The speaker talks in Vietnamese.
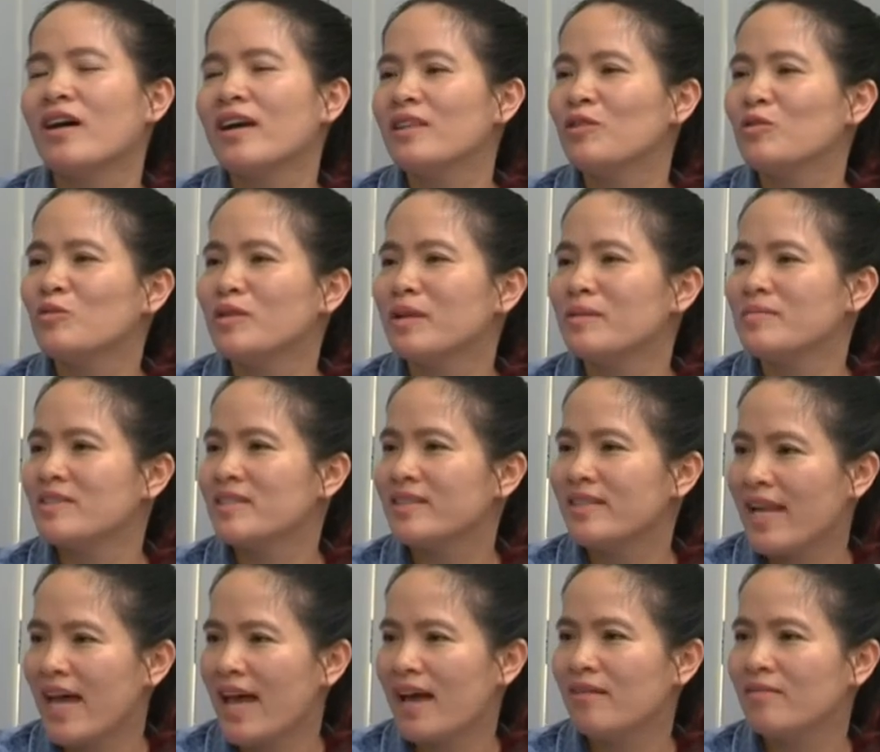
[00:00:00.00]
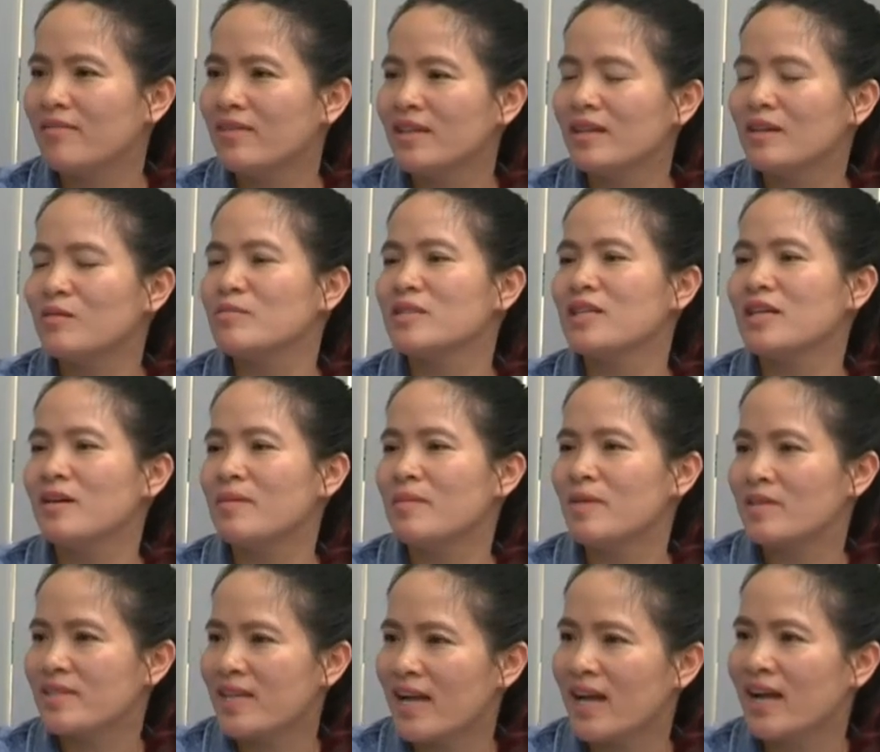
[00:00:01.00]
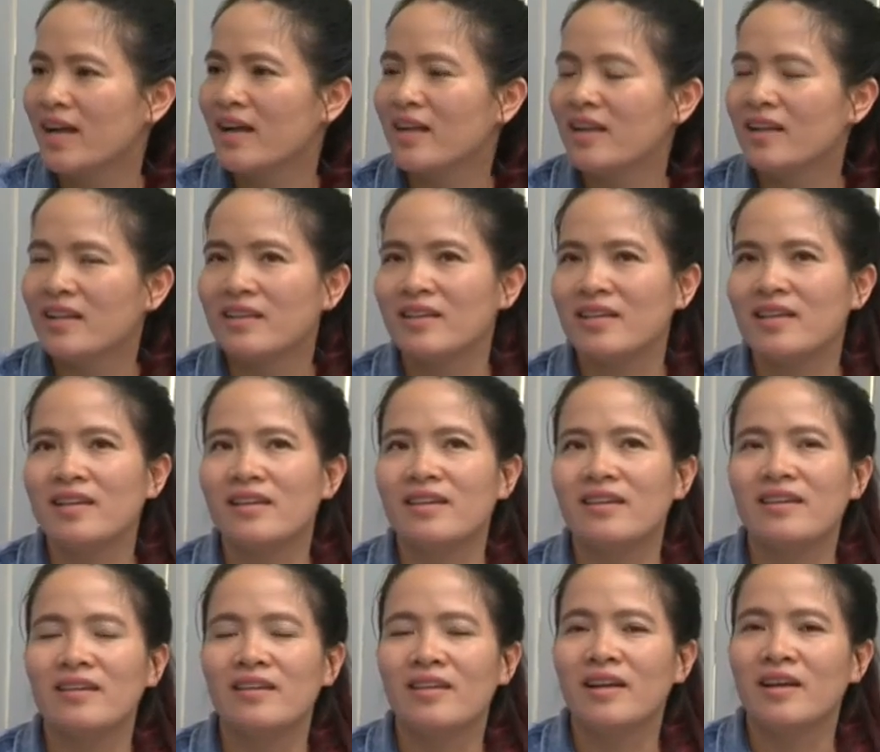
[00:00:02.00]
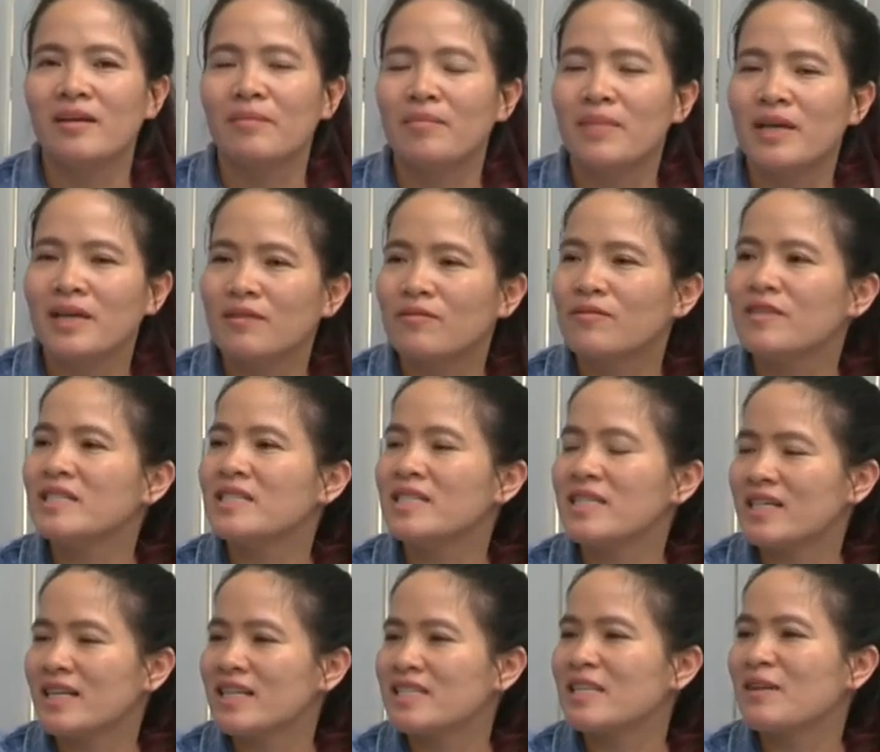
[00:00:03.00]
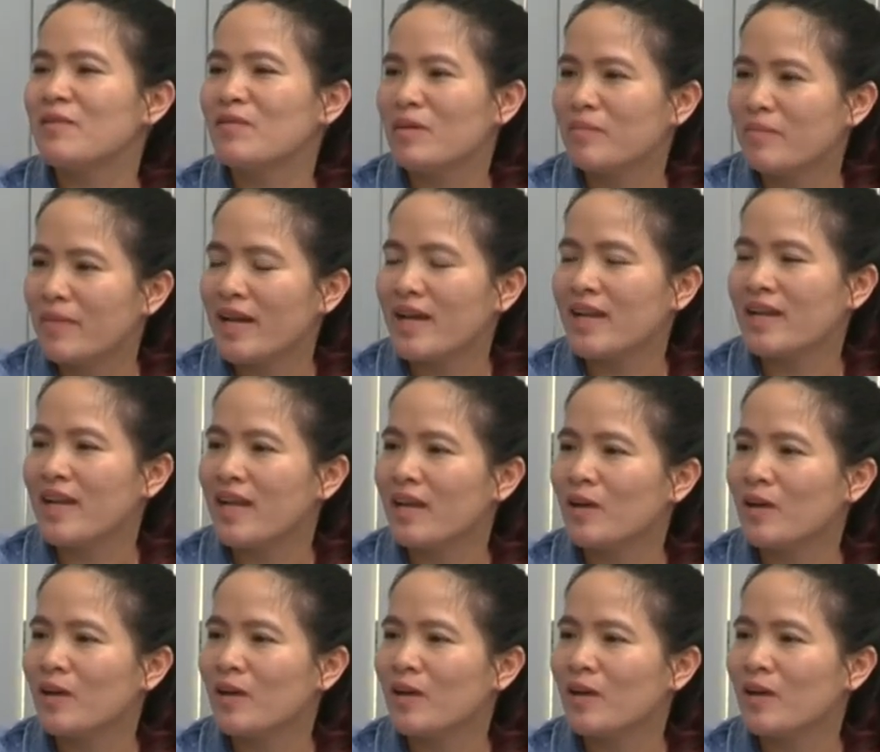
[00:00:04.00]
cái thu nhập xứng đáng với công sức họ bỏ ra thì mình phát triển cái sản phẩm này để